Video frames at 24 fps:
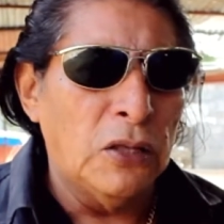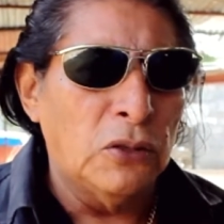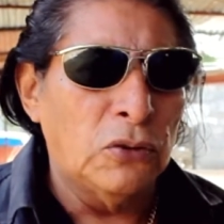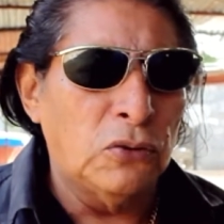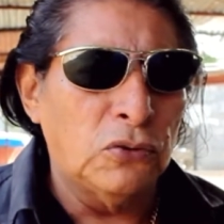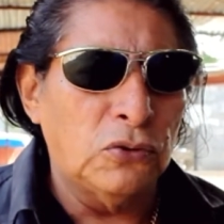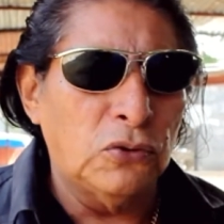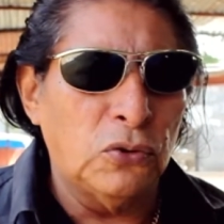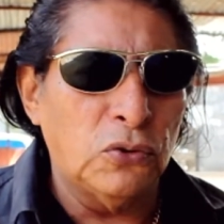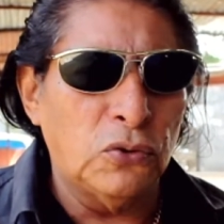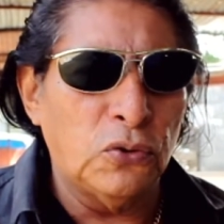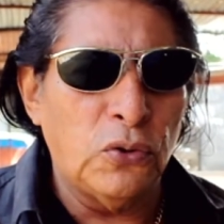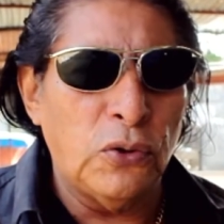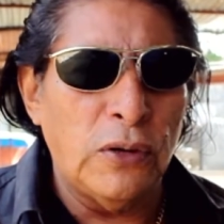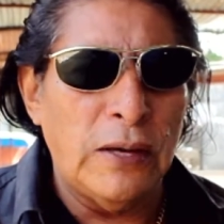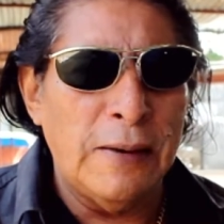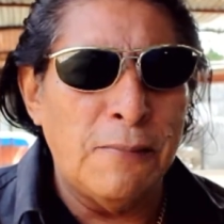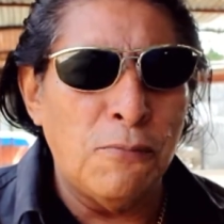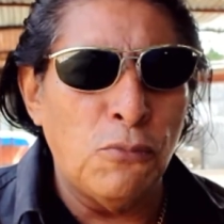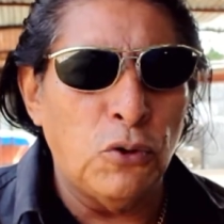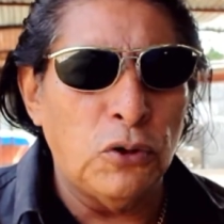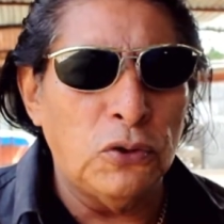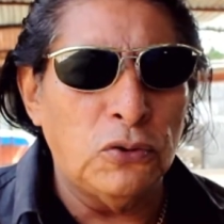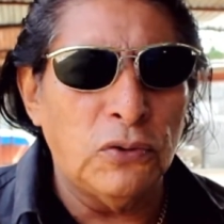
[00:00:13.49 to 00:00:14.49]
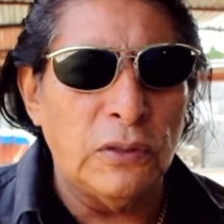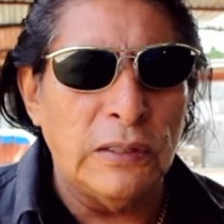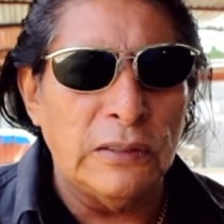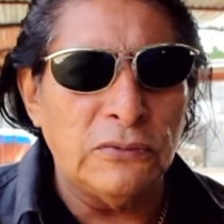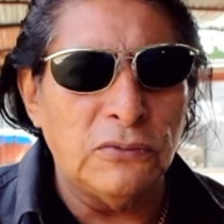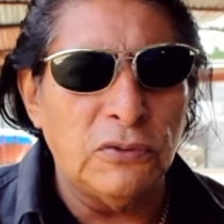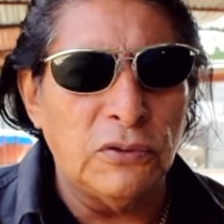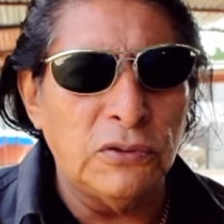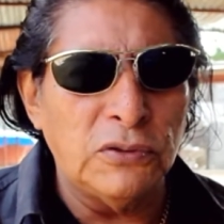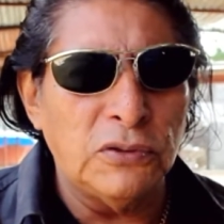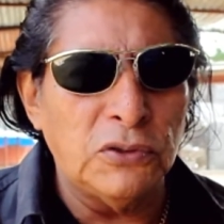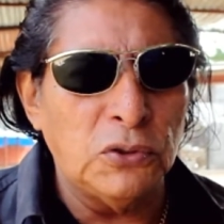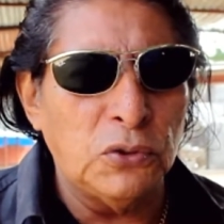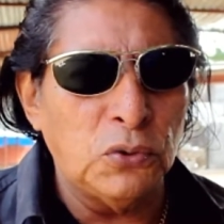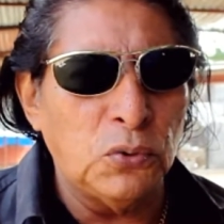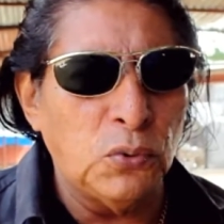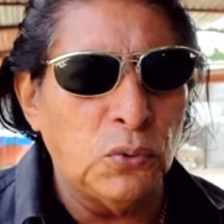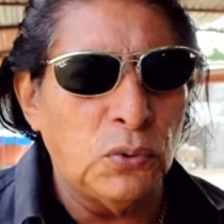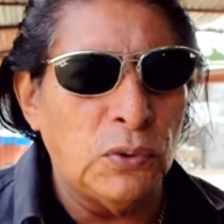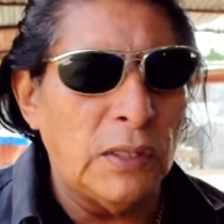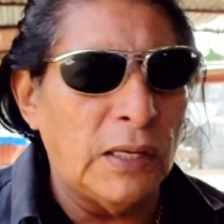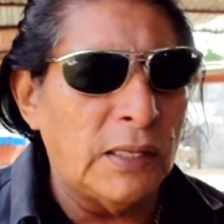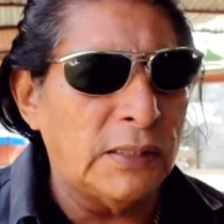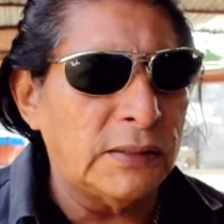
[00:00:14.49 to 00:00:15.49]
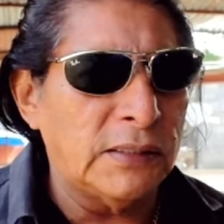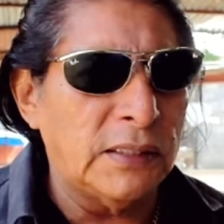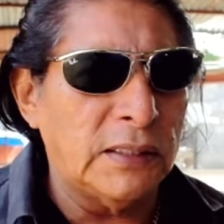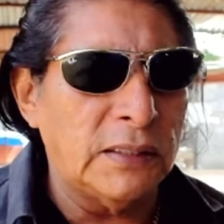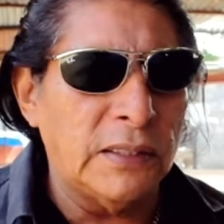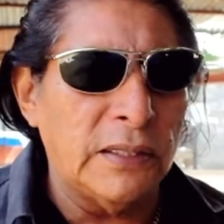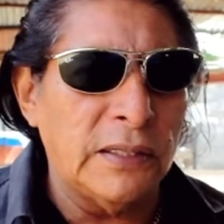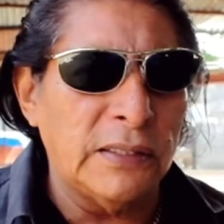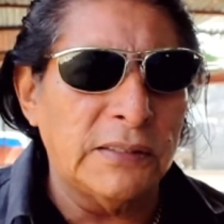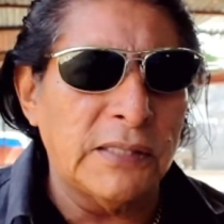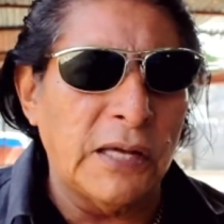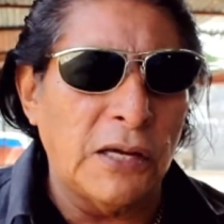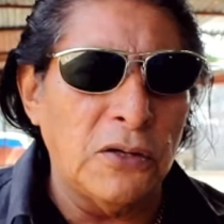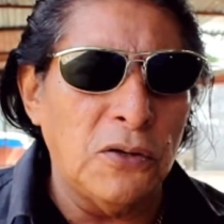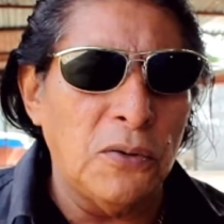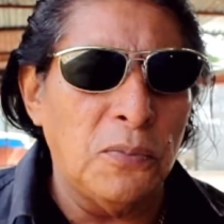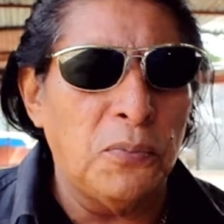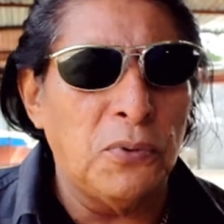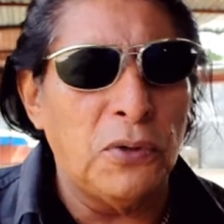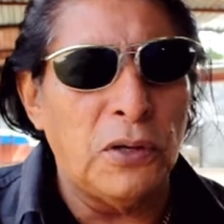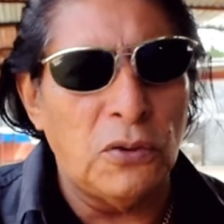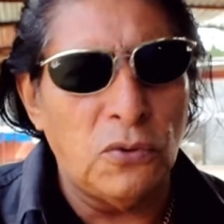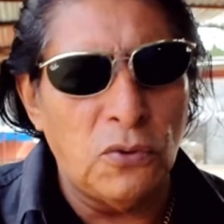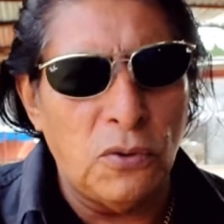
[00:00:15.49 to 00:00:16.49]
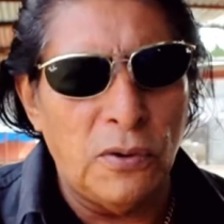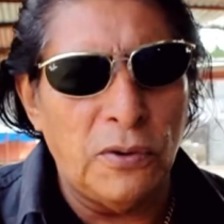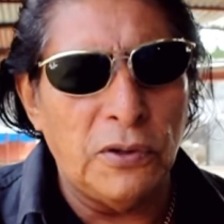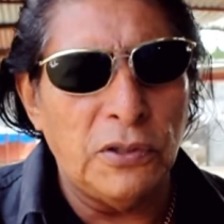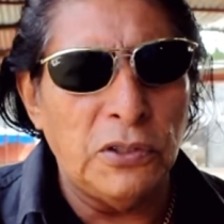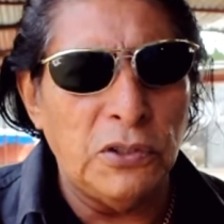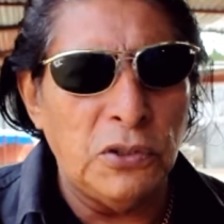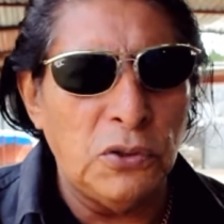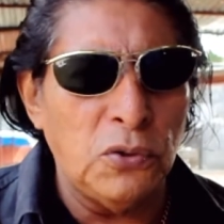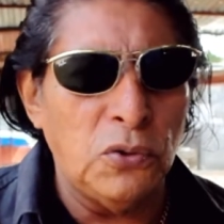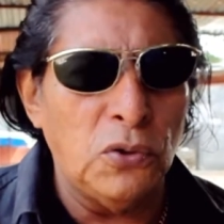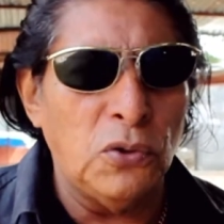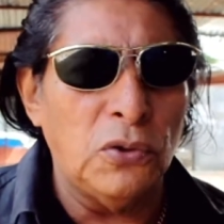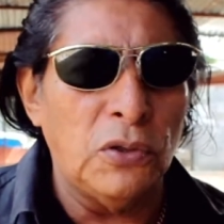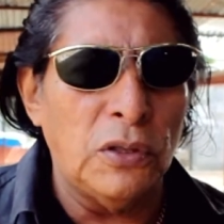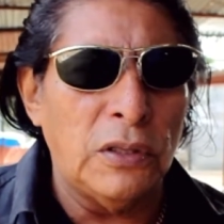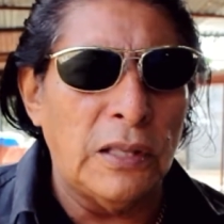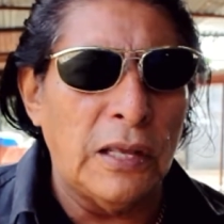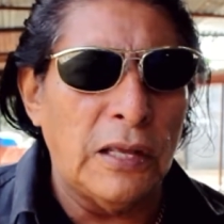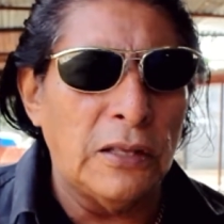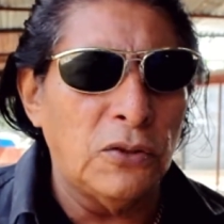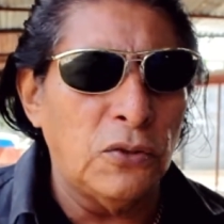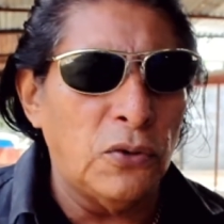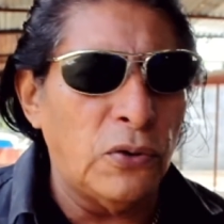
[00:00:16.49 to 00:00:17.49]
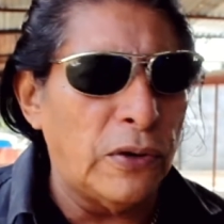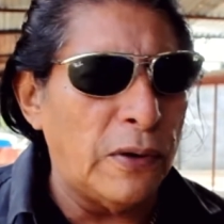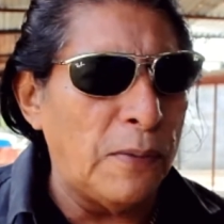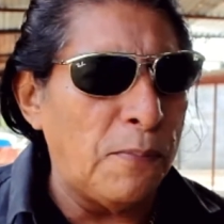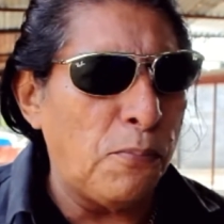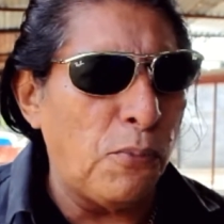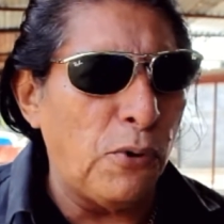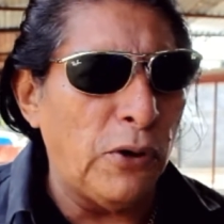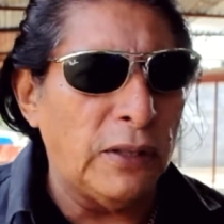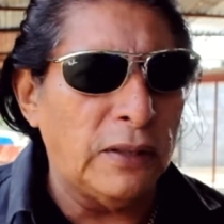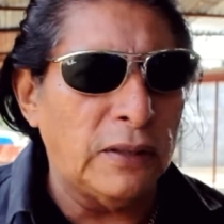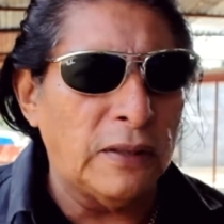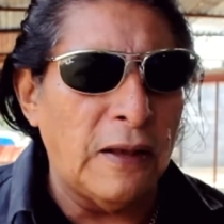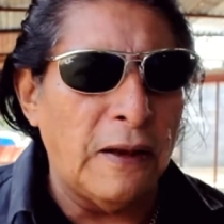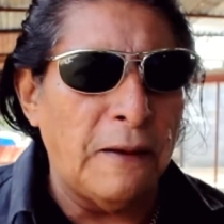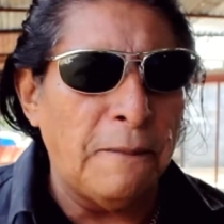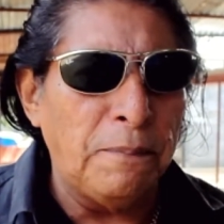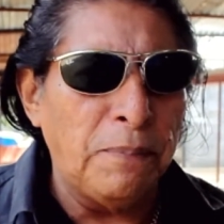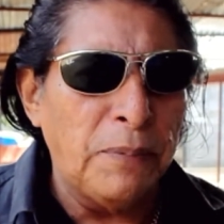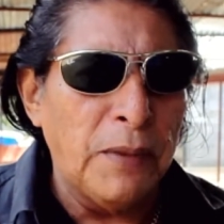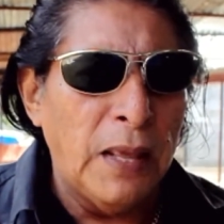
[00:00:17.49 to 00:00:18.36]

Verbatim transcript: Nosotros hemos hecho la solicitud de hace tres años, pues no ha venido dando respuesta.